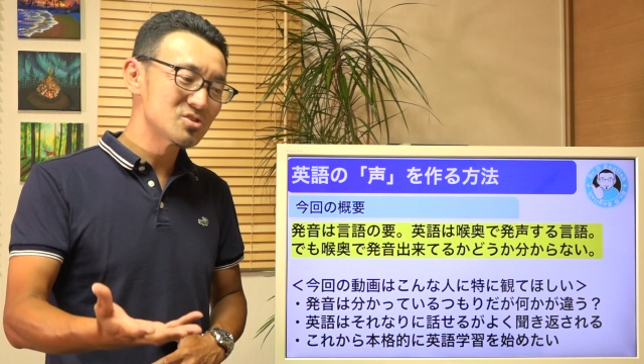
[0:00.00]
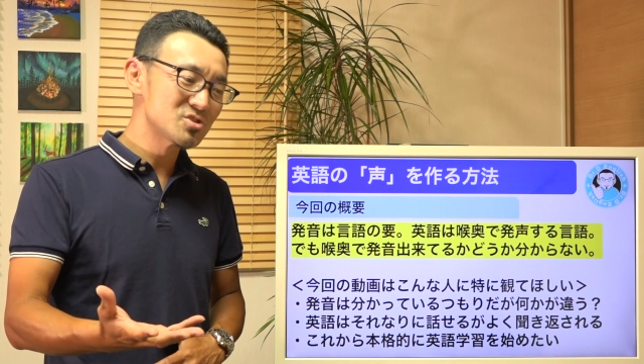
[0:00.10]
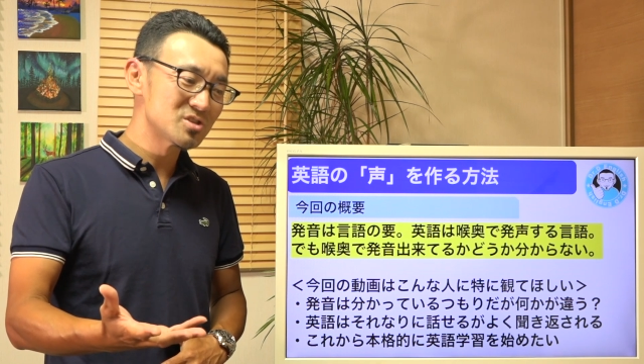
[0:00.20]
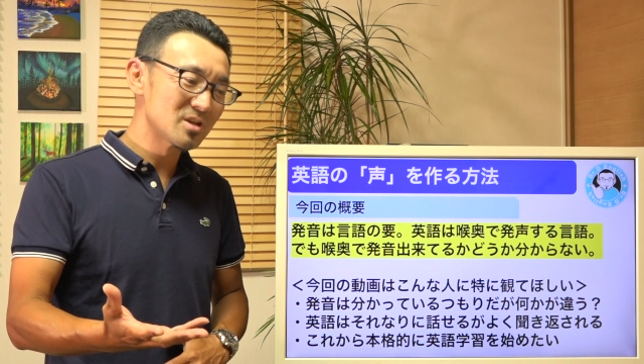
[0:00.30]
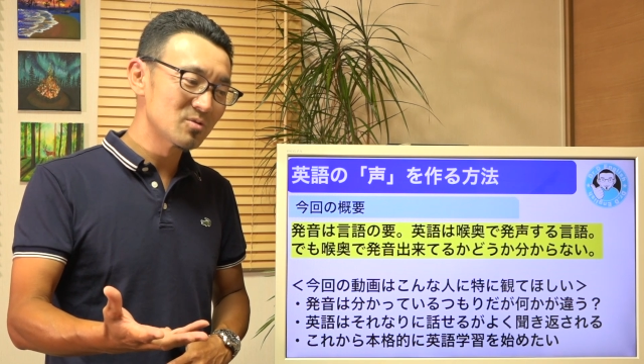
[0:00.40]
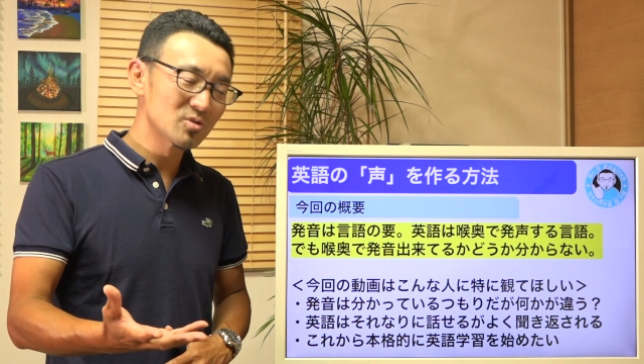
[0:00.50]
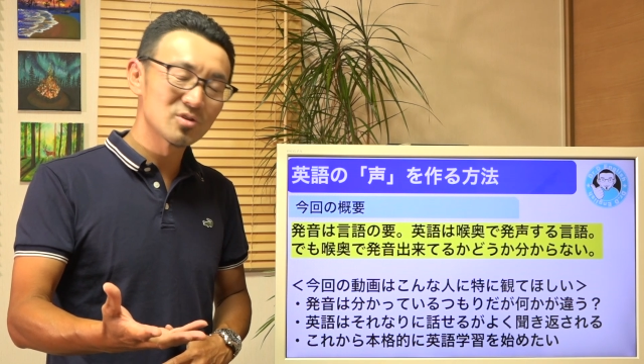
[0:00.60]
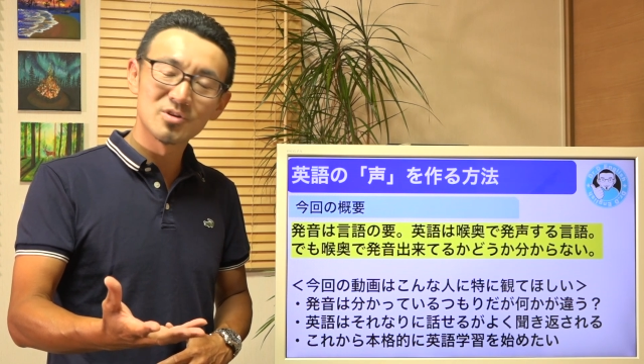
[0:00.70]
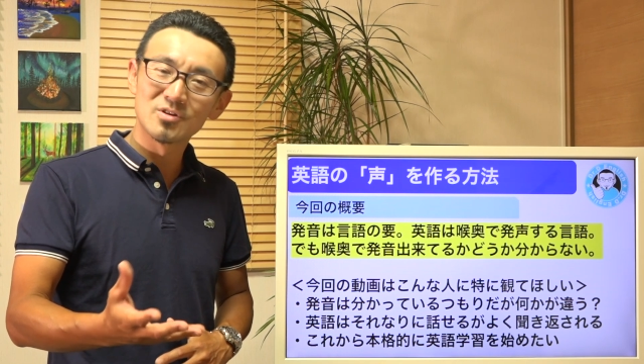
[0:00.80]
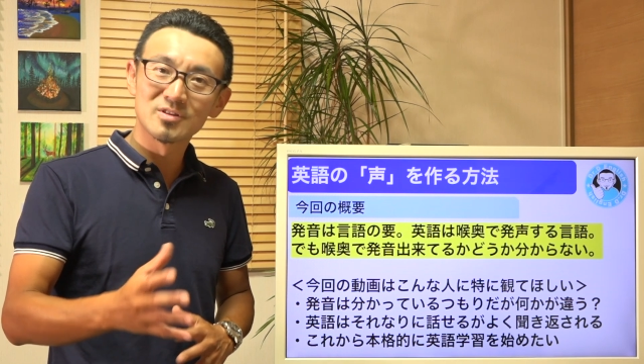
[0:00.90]
習していくこ
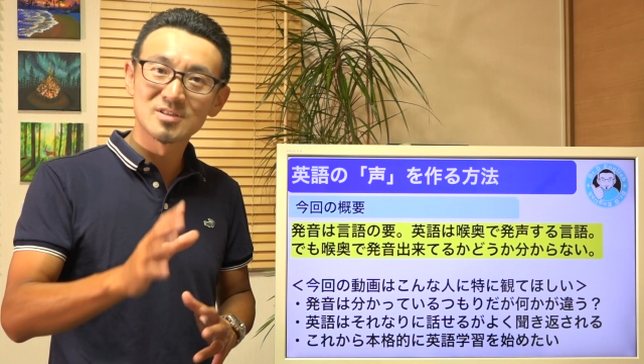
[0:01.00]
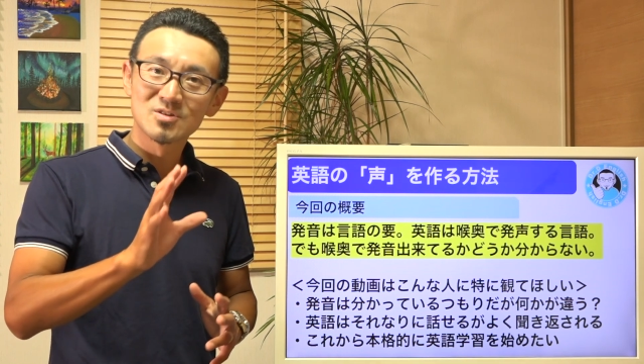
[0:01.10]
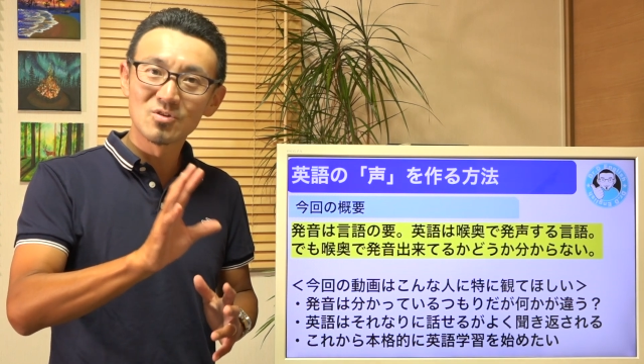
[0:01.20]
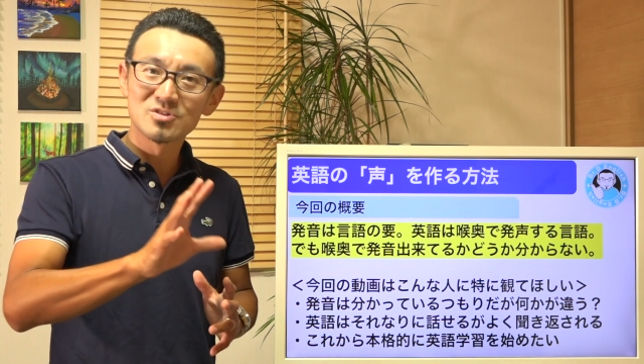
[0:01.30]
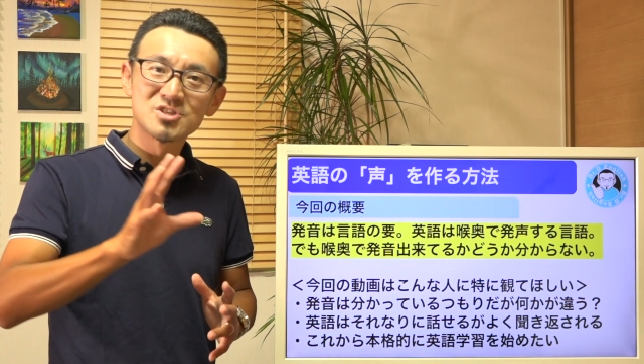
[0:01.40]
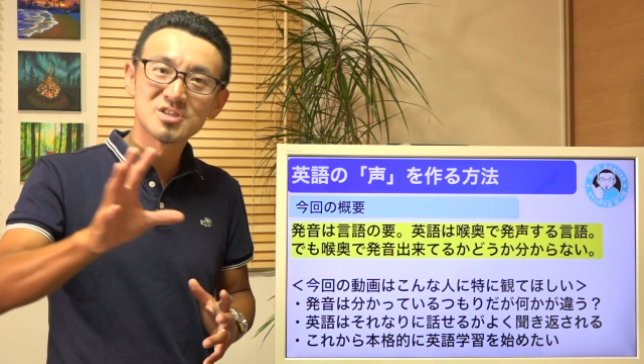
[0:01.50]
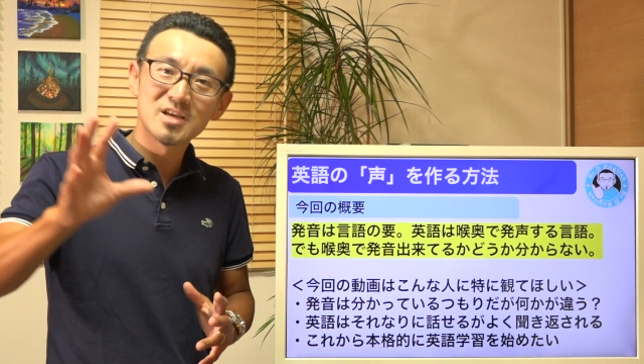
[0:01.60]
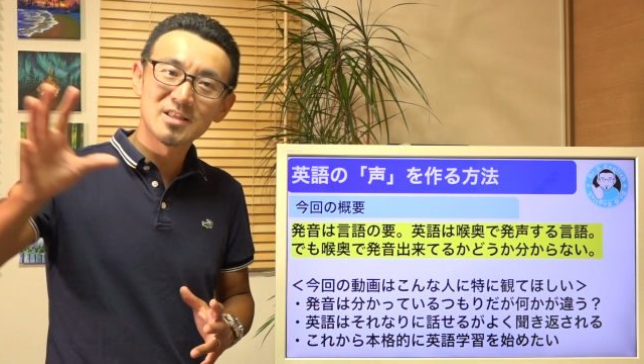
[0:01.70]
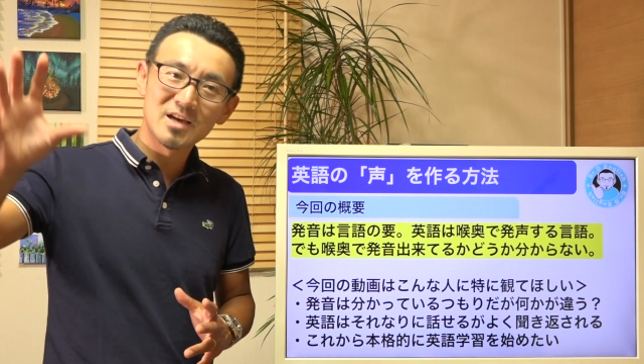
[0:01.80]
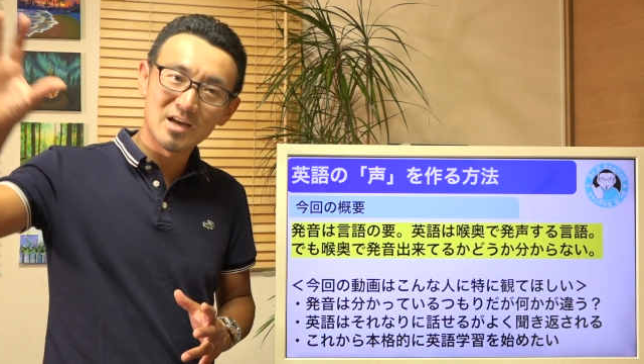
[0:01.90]
とによってすごく自
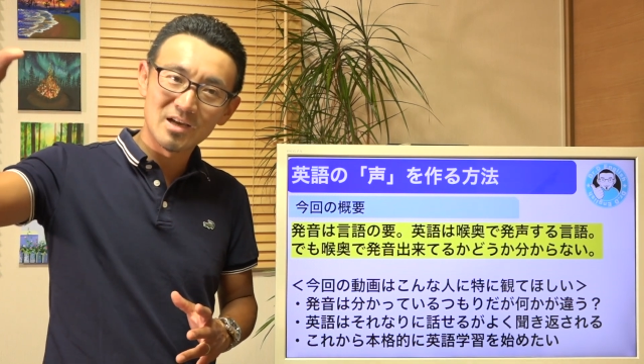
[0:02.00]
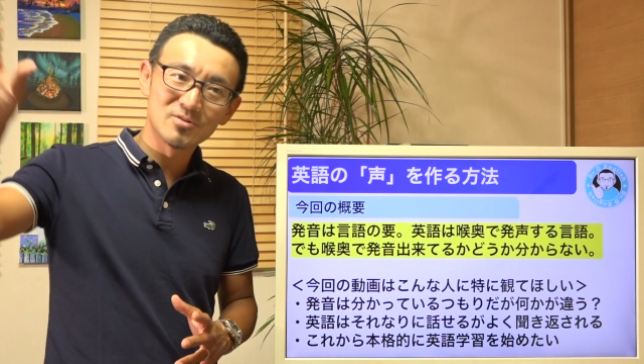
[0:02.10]
然な